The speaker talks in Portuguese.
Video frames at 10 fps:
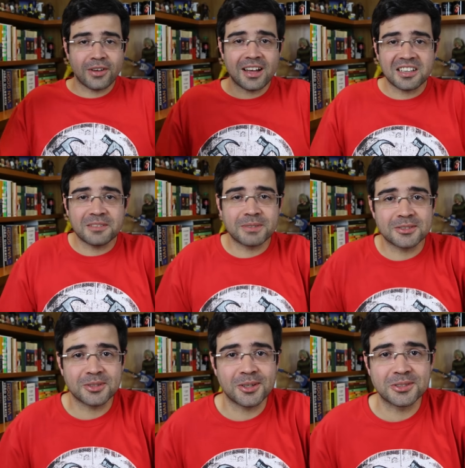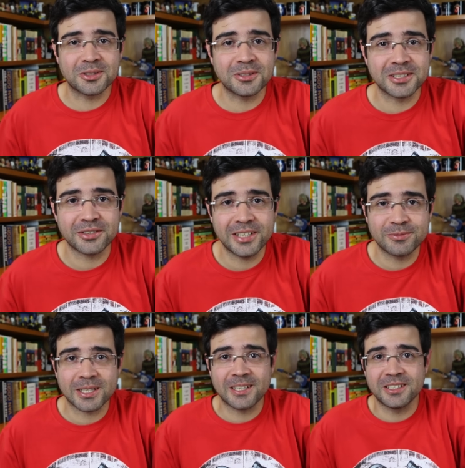Fala pessoal, Eu sou Luiz
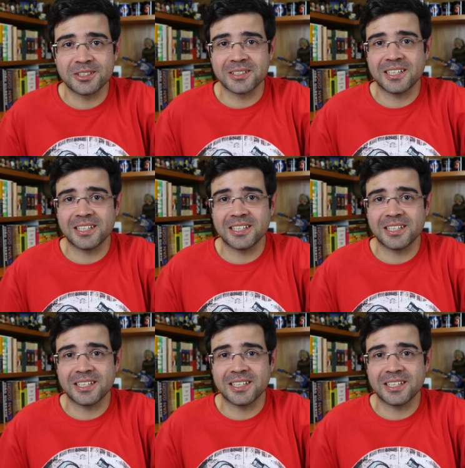Felipe Carneiro,